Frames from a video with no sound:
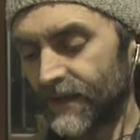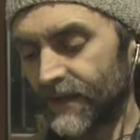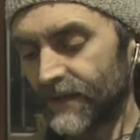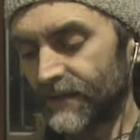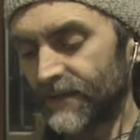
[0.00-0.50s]

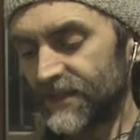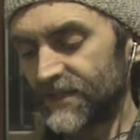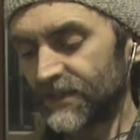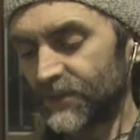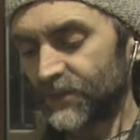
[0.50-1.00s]
kann
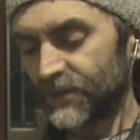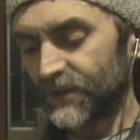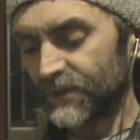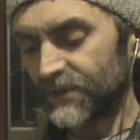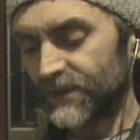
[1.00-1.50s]
diesen Druck
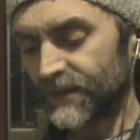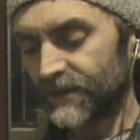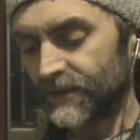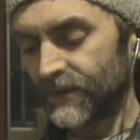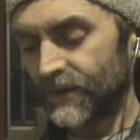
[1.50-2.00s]
reduzieren
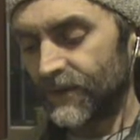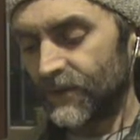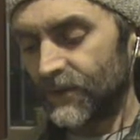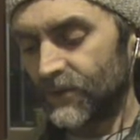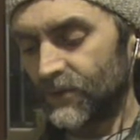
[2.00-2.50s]

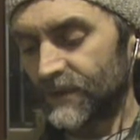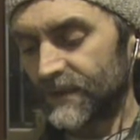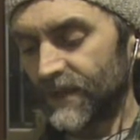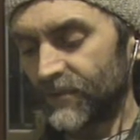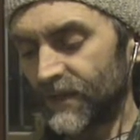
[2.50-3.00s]
und das
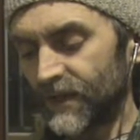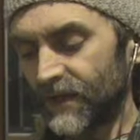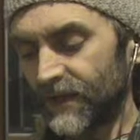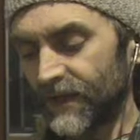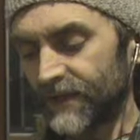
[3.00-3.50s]
Leben
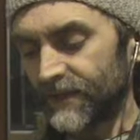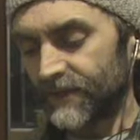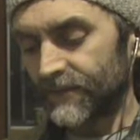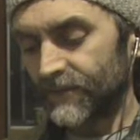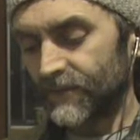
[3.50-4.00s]
erleichtern.
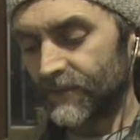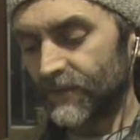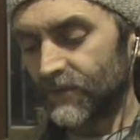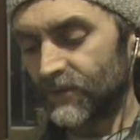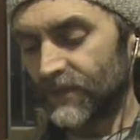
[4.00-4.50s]

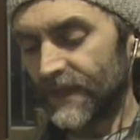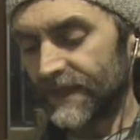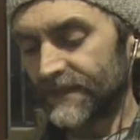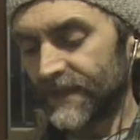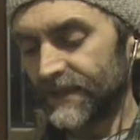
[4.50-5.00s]
Und
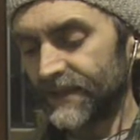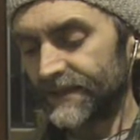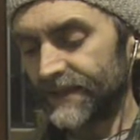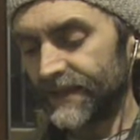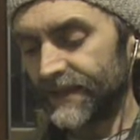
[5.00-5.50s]
Alexander
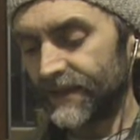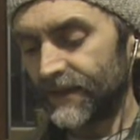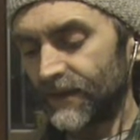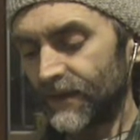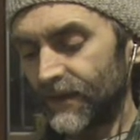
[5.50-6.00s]
sieht
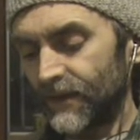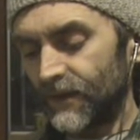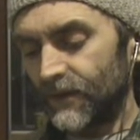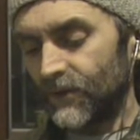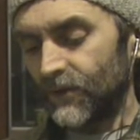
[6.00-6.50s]

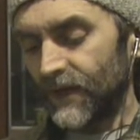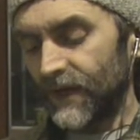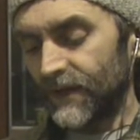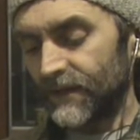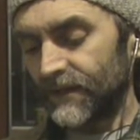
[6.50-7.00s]
noch
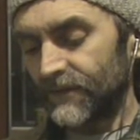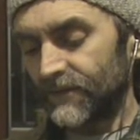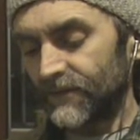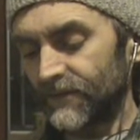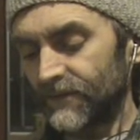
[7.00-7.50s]
einen,
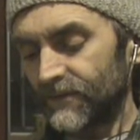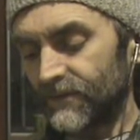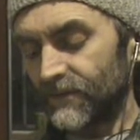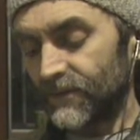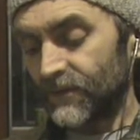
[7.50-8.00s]

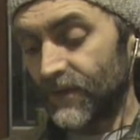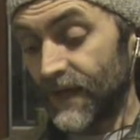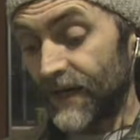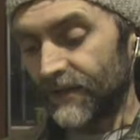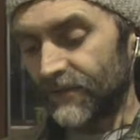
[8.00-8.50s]
noch
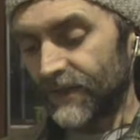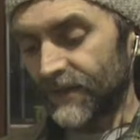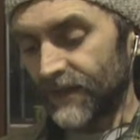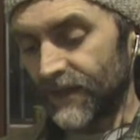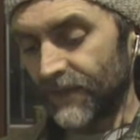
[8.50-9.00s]
einen
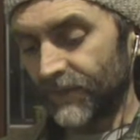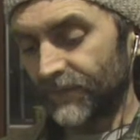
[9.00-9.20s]
Vorteil.